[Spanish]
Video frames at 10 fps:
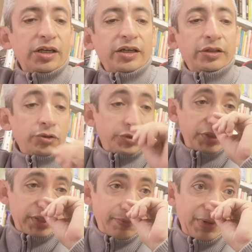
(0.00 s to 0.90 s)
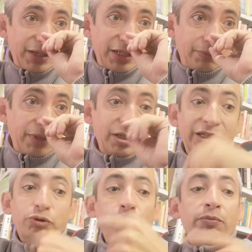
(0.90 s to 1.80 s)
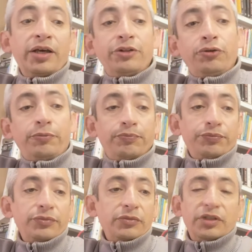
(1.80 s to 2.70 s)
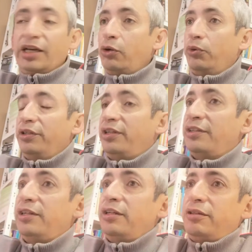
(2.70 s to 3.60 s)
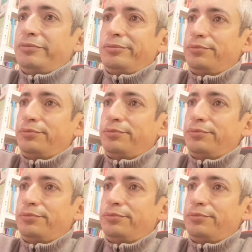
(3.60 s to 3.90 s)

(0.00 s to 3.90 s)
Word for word: Entonces hice litro y medio, ya lo hice hace,